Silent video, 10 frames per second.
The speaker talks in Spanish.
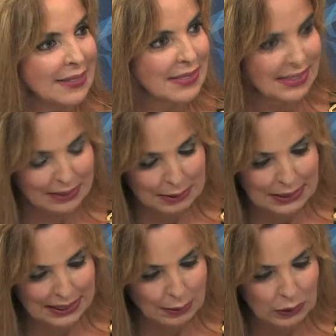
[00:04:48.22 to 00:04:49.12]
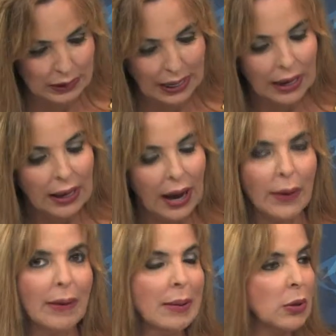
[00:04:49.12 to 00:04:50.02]
definitivamente, la música.
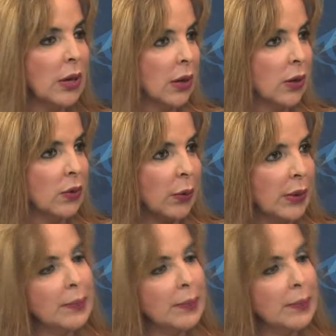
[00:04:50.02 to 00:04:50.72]
Ahora hablemos del crossover.